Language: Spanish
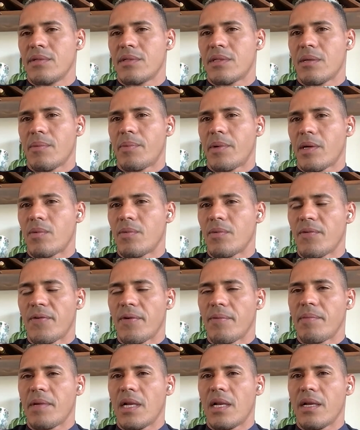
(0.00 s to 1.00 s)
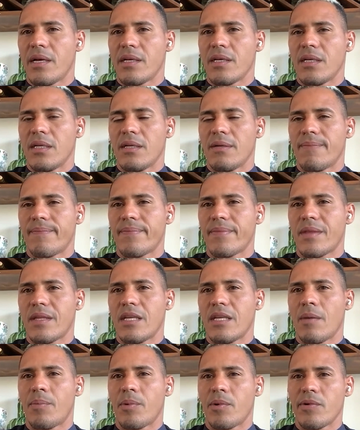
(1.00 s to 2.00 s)
siempre con mi familia y,
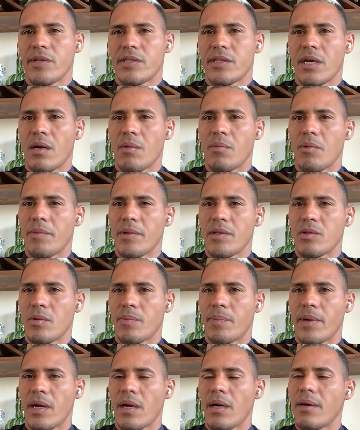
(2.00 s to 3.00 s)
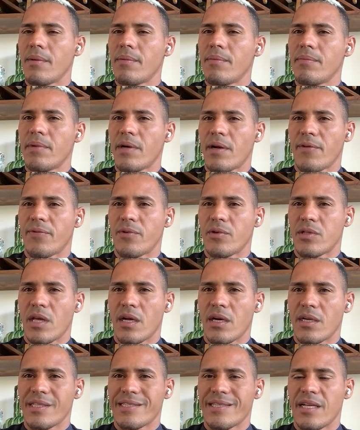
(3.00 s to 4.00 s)
aprovechar el momento para, para
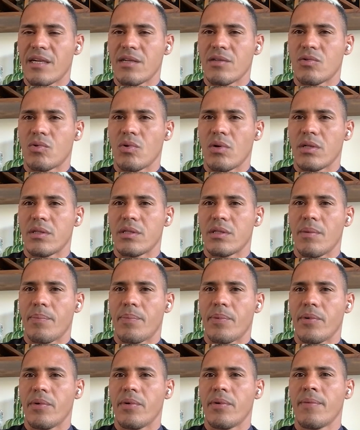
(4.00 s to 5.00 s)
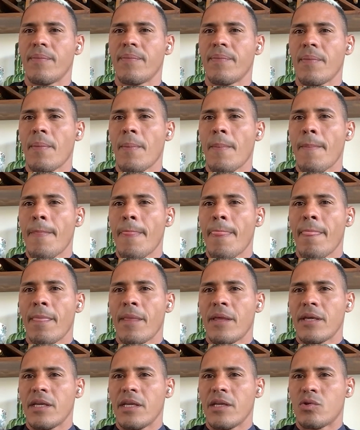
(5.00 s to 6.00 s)
fortalecer todo el tiempo
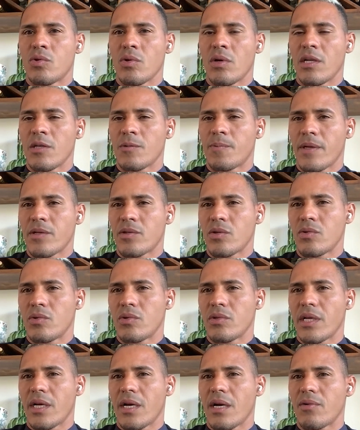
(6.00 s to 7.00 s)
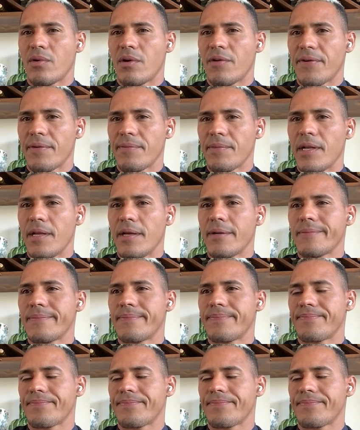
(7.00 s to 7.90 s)
y todo el espacio que uno tenga con la familia.